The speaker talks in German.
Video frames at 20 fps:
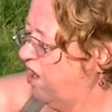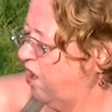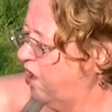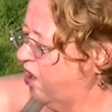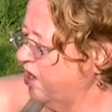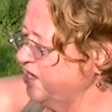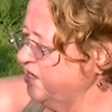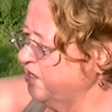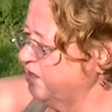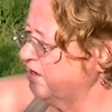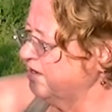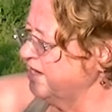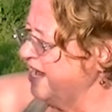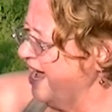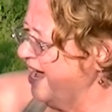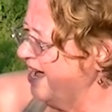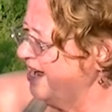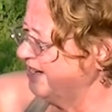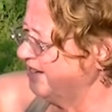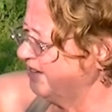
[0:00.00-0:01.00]
und
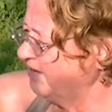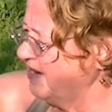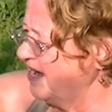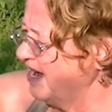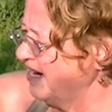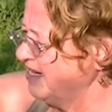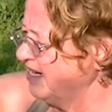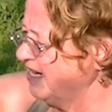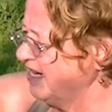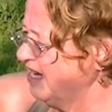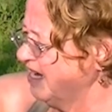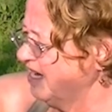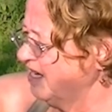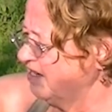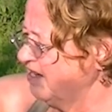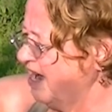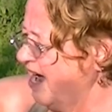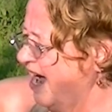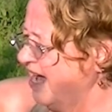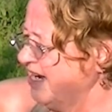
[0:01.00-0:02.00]
nun werden die
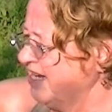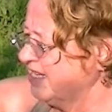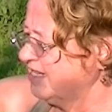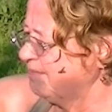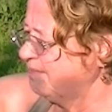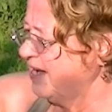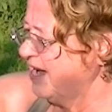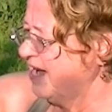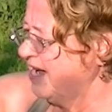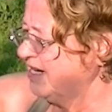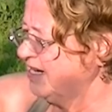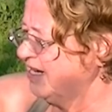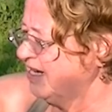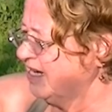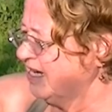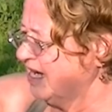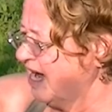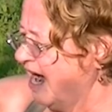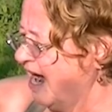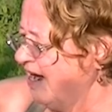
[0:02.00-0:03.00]
Johannisbeeren
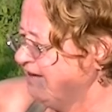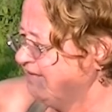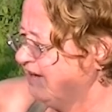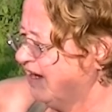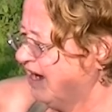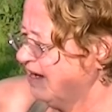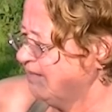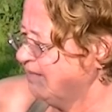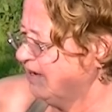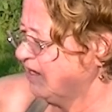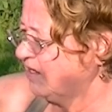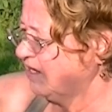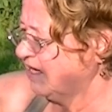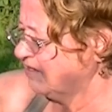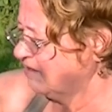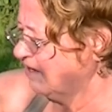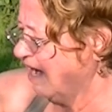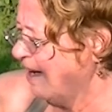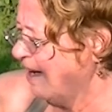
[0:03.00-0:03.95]
einfach immer hier so